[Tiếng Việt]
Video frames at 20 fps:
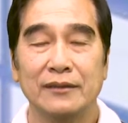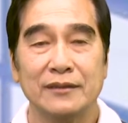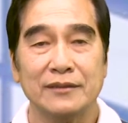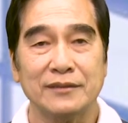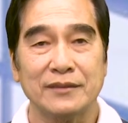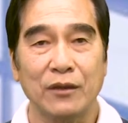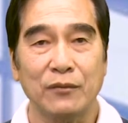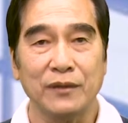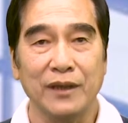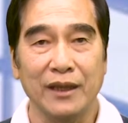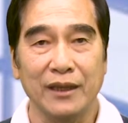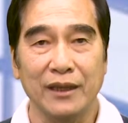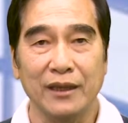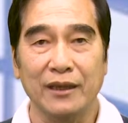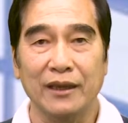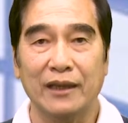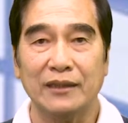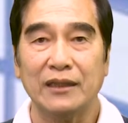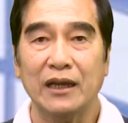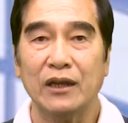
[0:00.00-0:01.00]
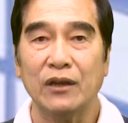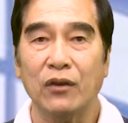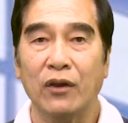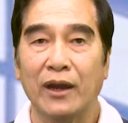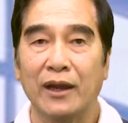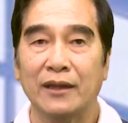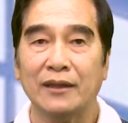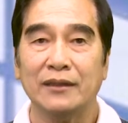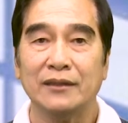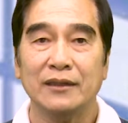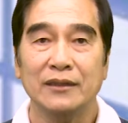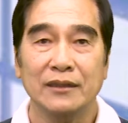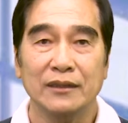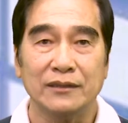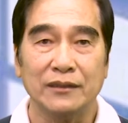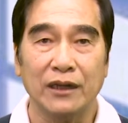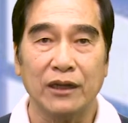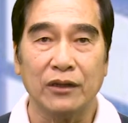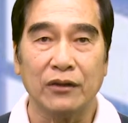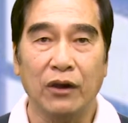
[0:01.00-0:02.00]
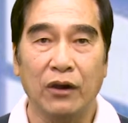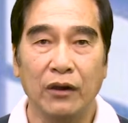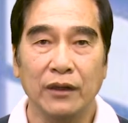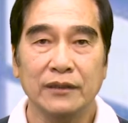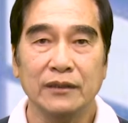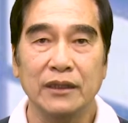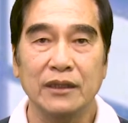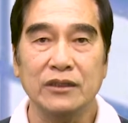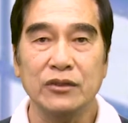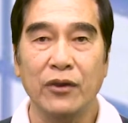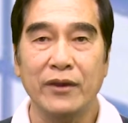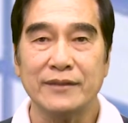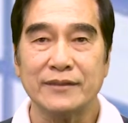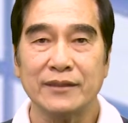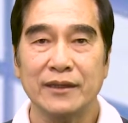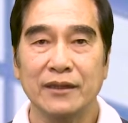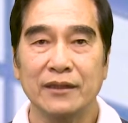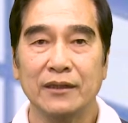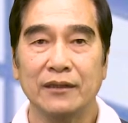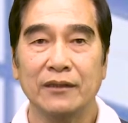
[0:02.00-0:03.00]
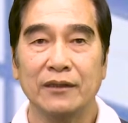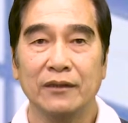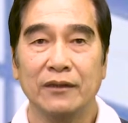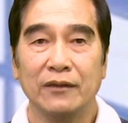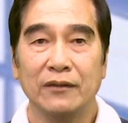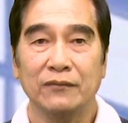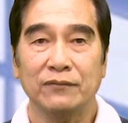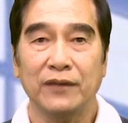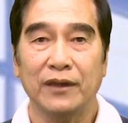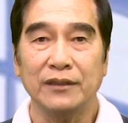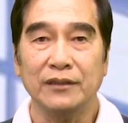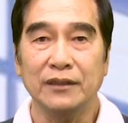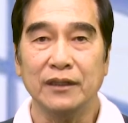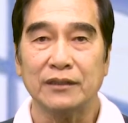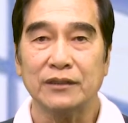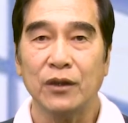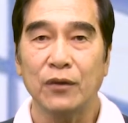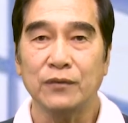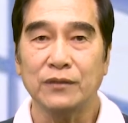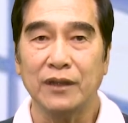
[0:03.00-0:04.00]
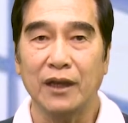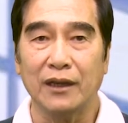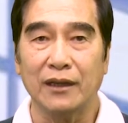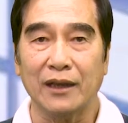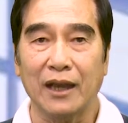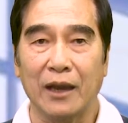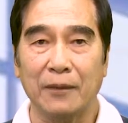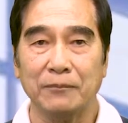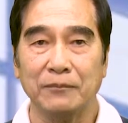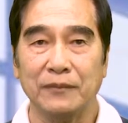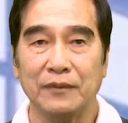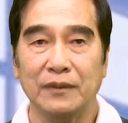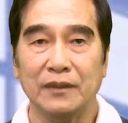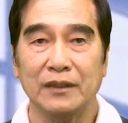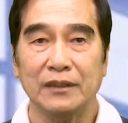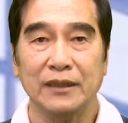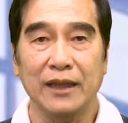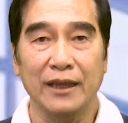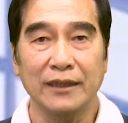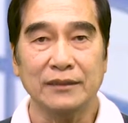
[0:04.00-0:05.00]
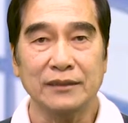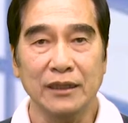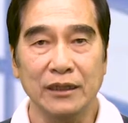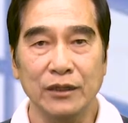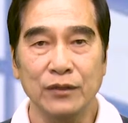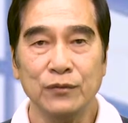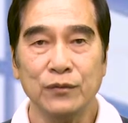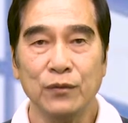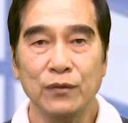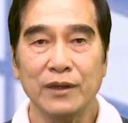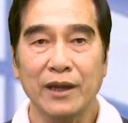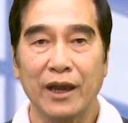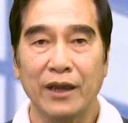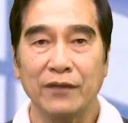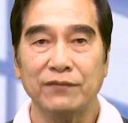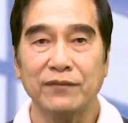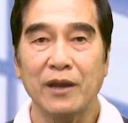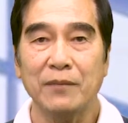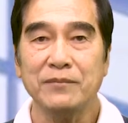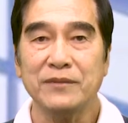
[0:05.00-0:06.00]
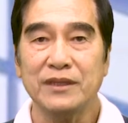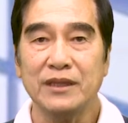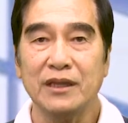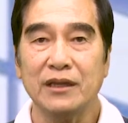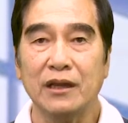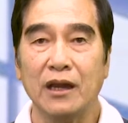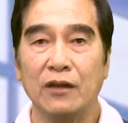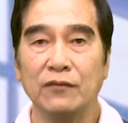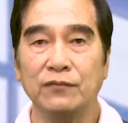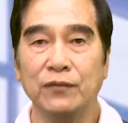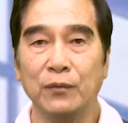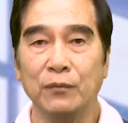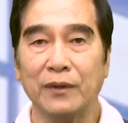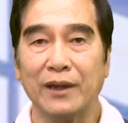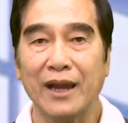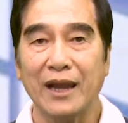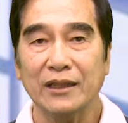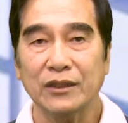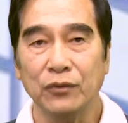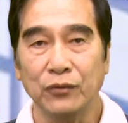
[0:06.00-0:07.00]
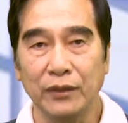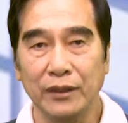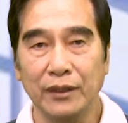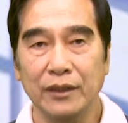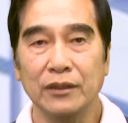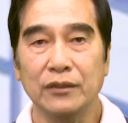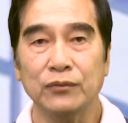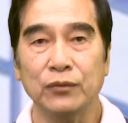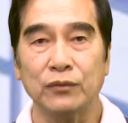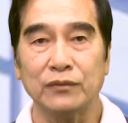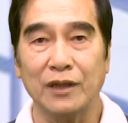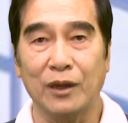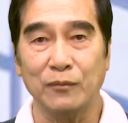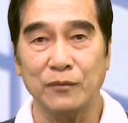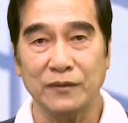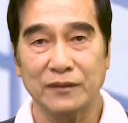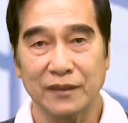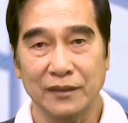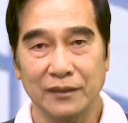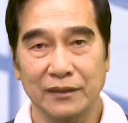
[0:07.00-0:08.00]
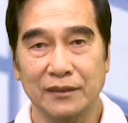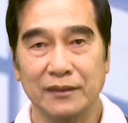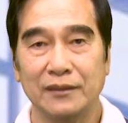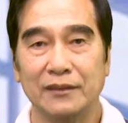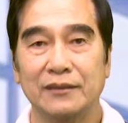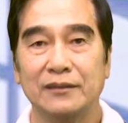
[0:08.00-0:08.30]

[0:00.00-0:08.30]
Sau này Ngài Thân Loan rời khỏi tỷ Duệ Sơn và được thâu nhận làm đệ tử của Ngài Pháp Nhiên ở vùng Cát Thủy thuộc Động Sơn.